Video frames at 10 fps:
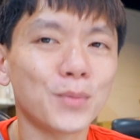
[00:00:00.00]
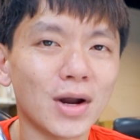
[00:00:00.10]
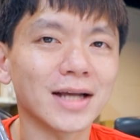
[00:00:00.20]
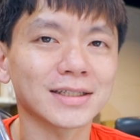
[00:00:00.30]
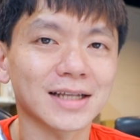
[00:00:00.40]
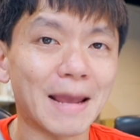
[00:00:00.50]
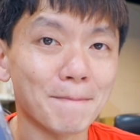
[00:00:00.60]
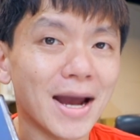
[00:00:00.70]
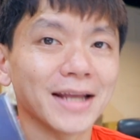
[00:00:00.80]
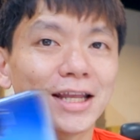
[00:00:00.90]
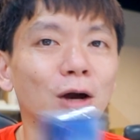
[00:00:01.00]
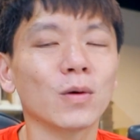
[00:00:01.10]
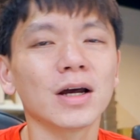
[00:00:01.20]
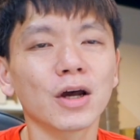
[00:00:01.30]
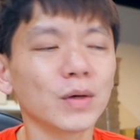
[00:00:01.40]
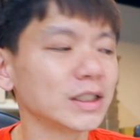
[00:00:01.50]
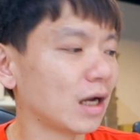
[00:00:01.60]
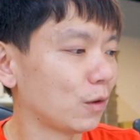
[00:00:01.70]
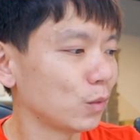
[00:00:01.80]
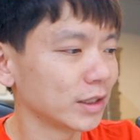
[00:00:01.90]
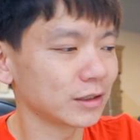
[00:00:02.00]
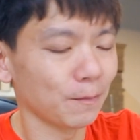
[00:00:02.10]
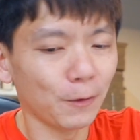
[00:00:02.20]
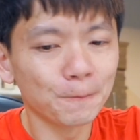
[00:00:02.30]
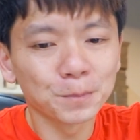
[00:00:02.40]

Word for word: Plus 给卖掉。跟各位讲为什么？